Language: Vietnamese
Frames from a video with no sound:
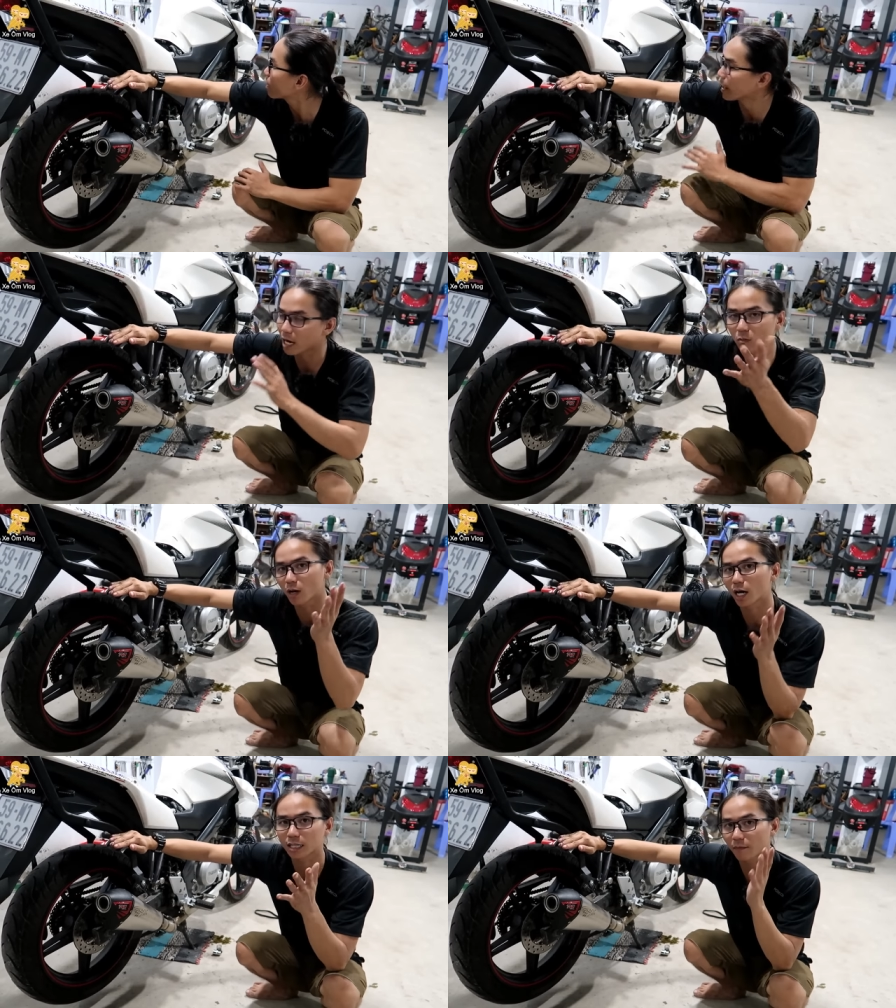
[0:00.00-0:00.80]
các bạn
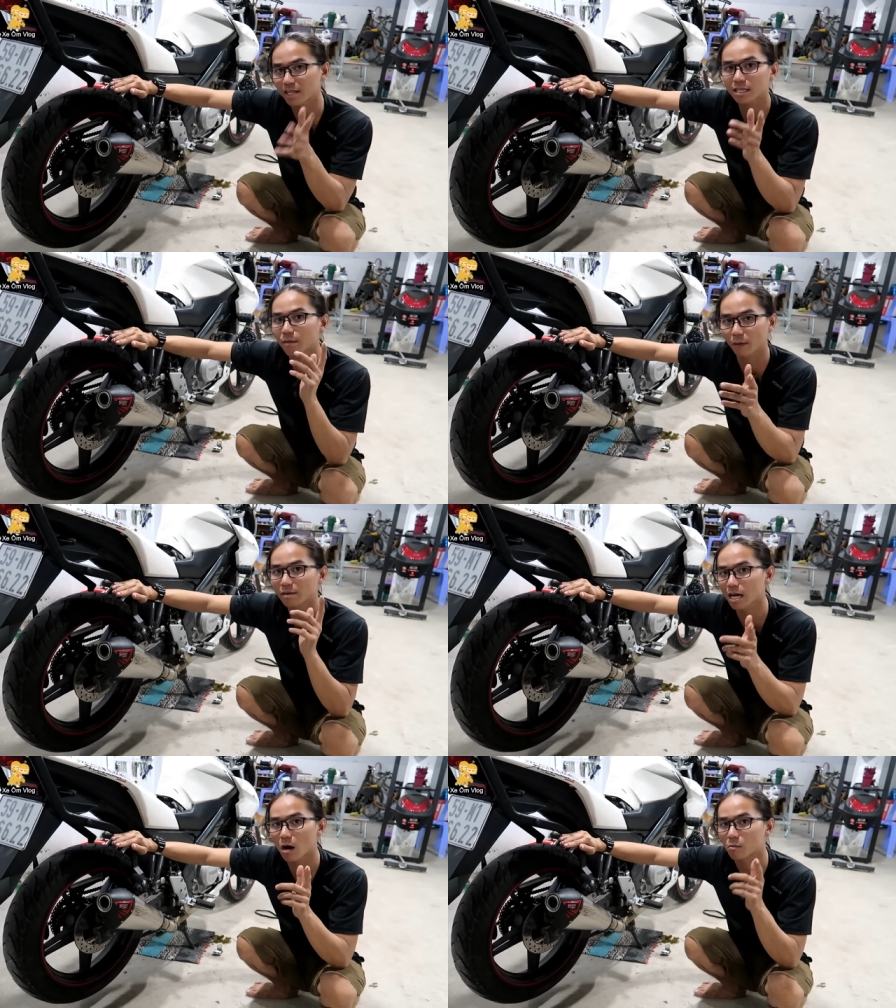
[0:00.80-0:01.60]
không nên tại biết các bạn
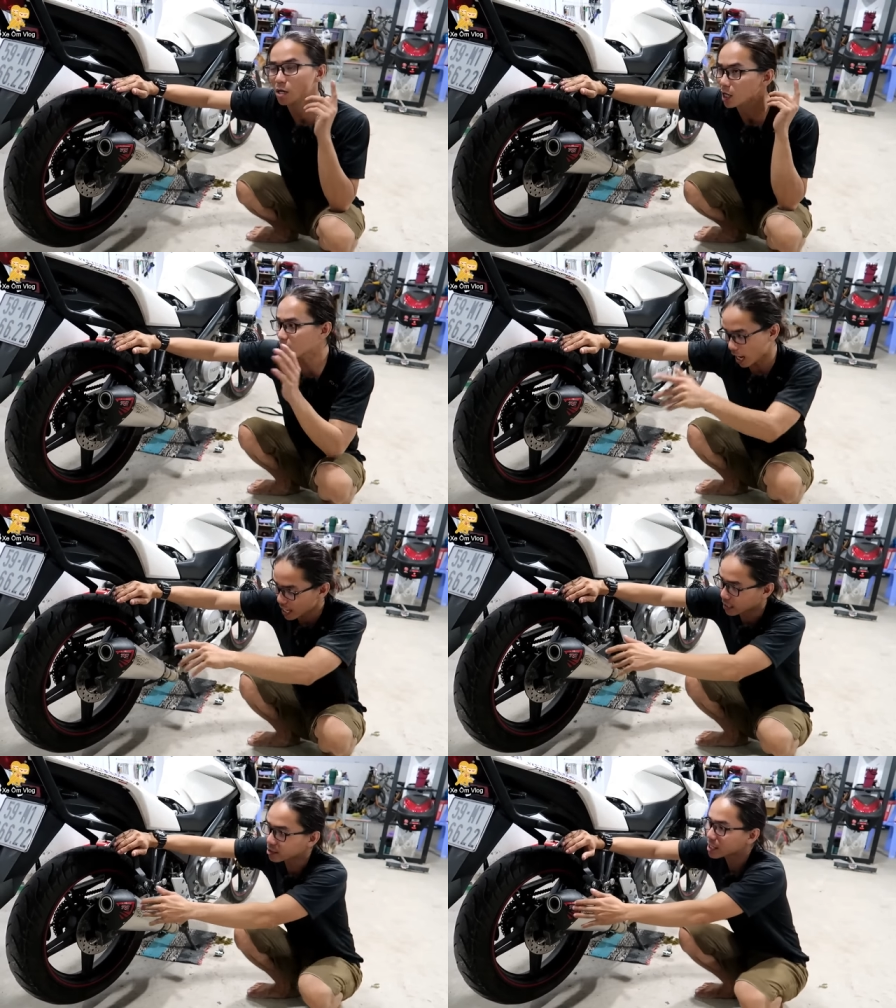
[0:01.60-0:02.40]
biết sao không có
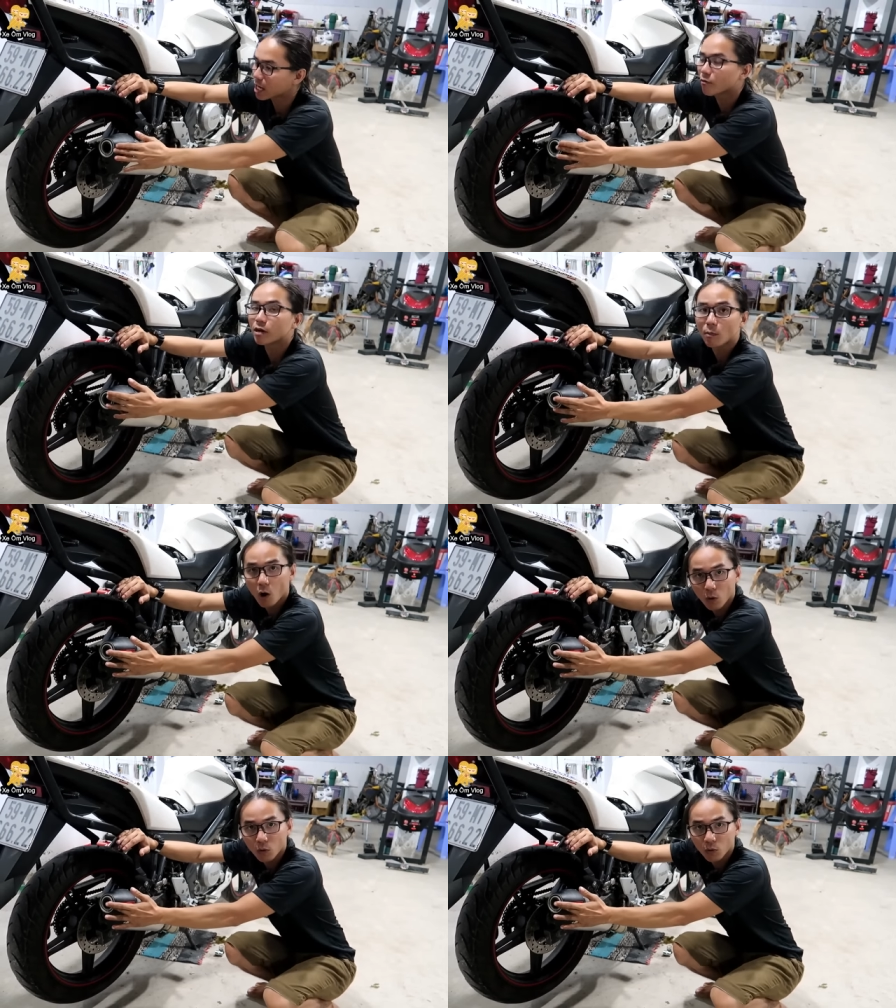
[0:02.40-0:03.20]
thể là nước sẽ không vào
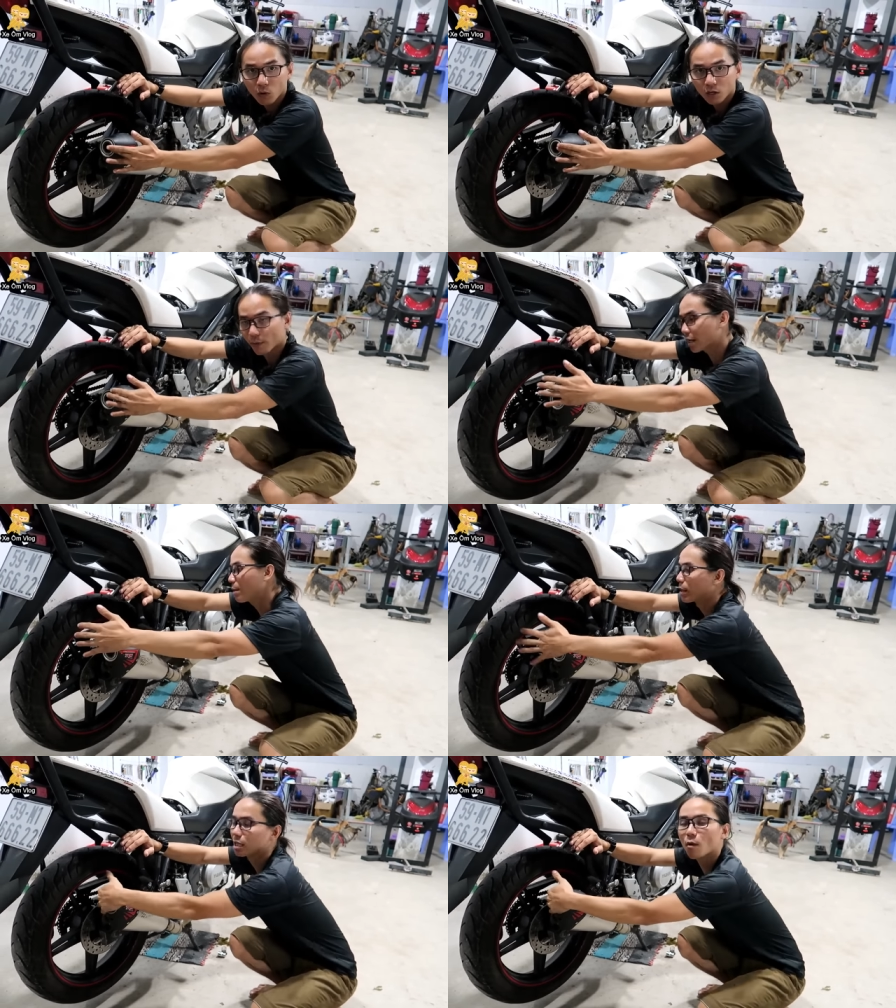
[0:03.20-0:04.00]
bô các bạn có
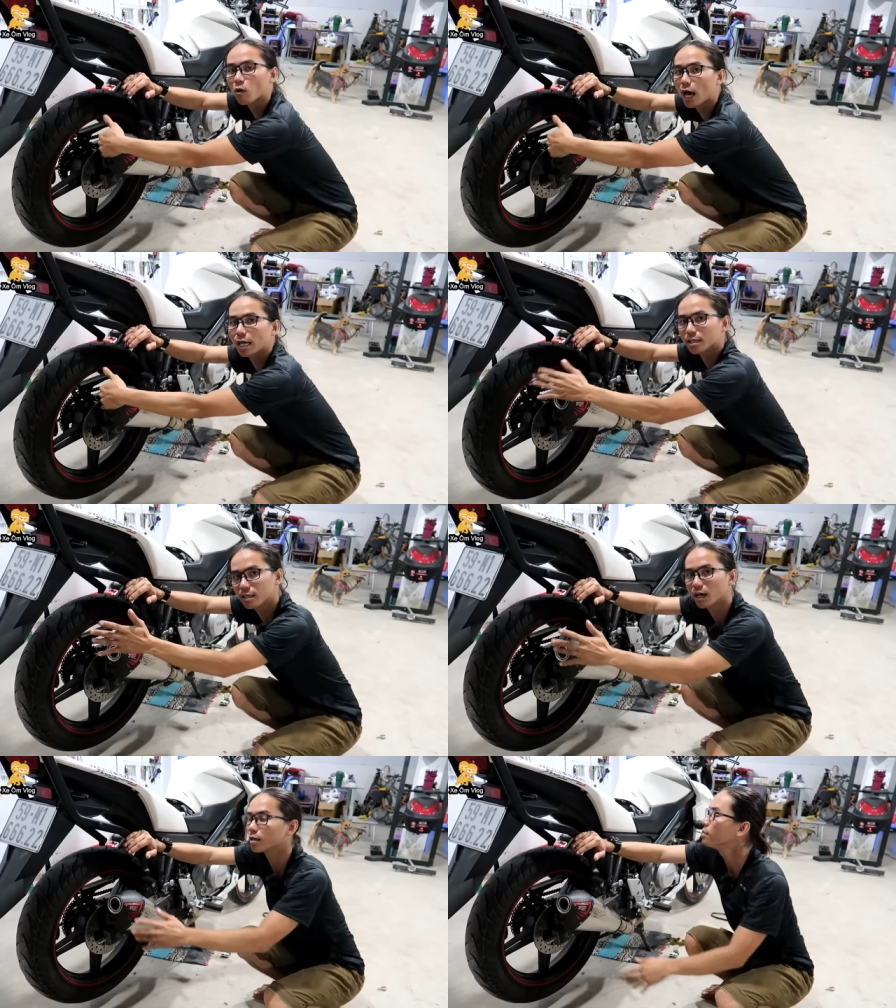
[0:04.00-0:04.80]
thể bịt cái bô lại
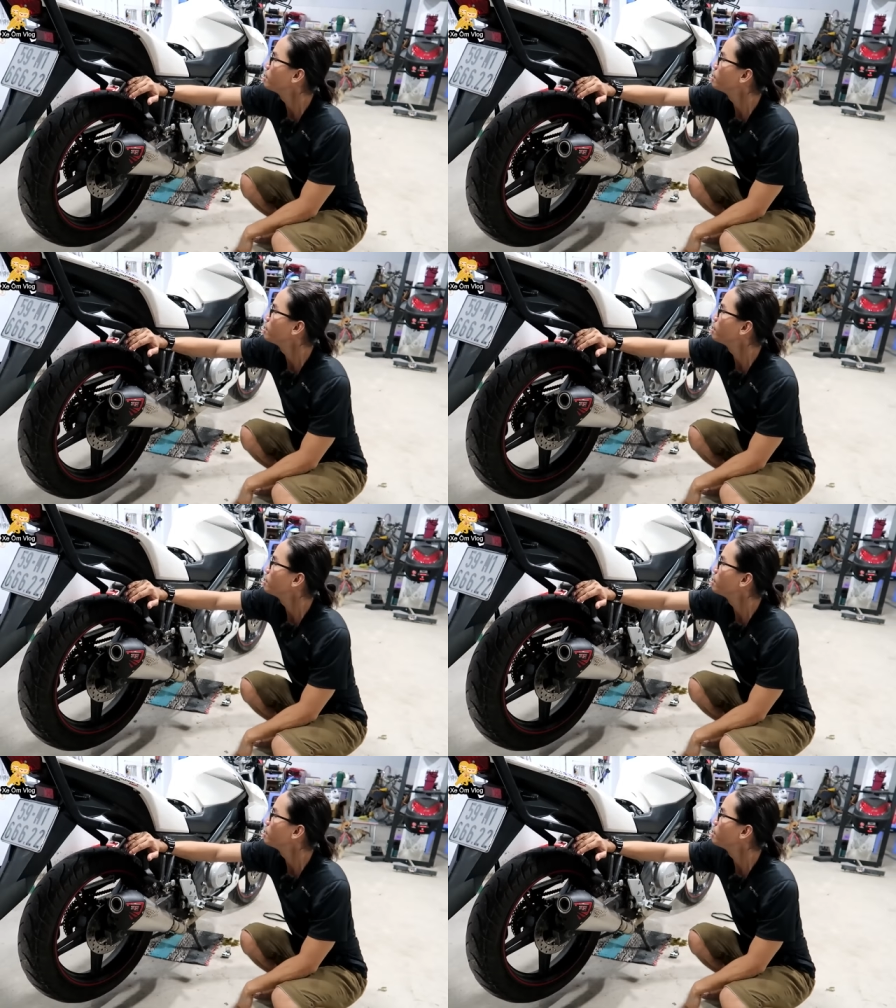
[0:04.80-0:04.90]
nhưng